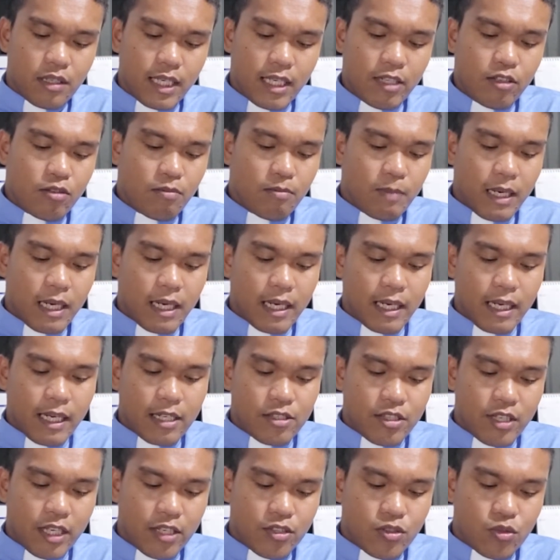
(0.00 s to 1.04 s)
Ngano ba nga
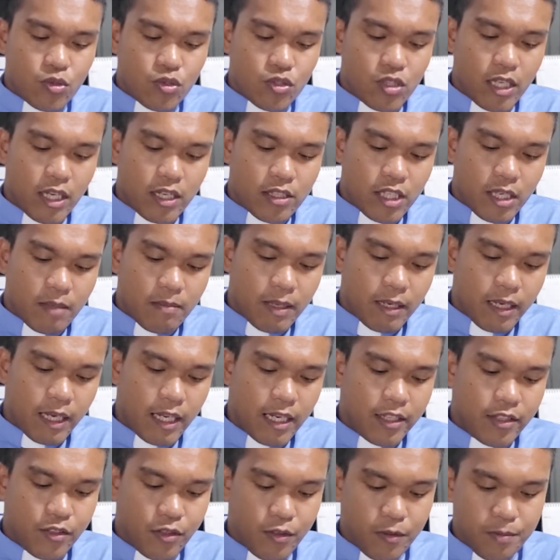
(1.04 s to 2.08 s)
si Jesus diha sa
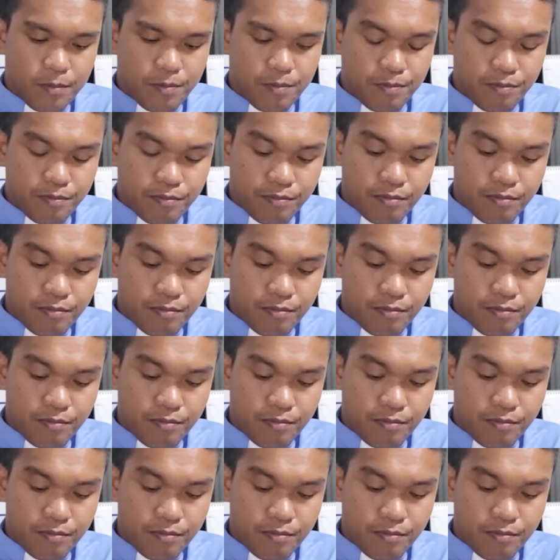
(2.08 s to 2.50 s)
ebanghelyo